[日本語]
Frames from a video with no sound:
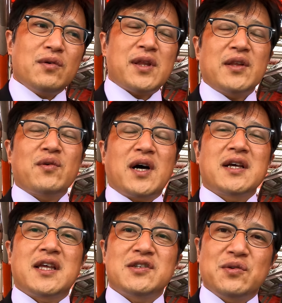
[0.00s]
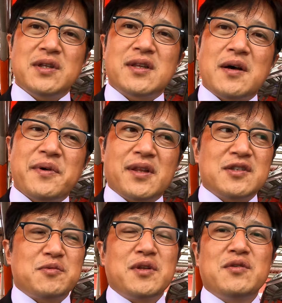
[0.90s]
予算の関係上ね、ザーマンさ
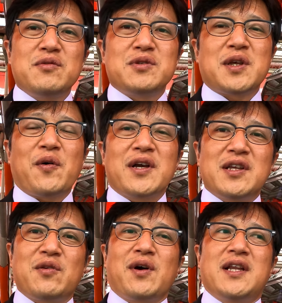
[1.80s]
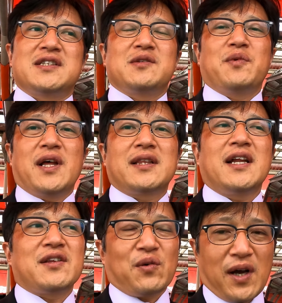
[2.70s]
んが自分で輸入した方がいいという話にもなっ
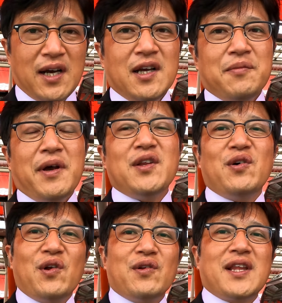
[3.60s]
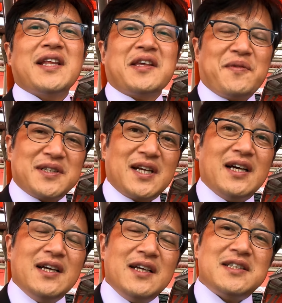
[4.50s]
たりとか、まあ、いろいろ出てきまし
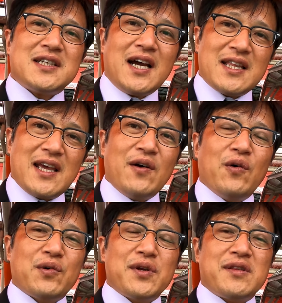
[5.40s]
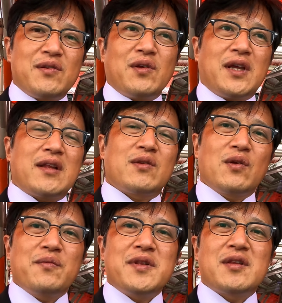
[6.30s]
た。次回ね、お送りするときはそ
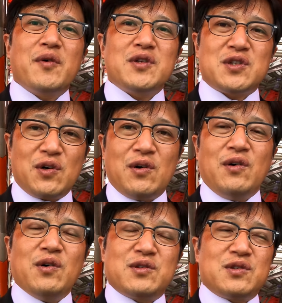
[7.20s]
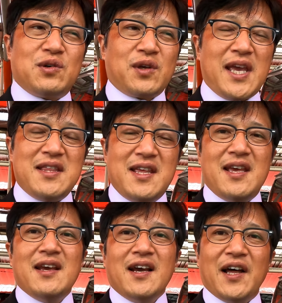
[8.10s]
の見積書を条件
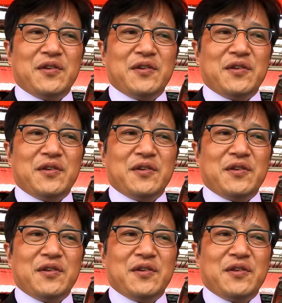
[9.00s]
に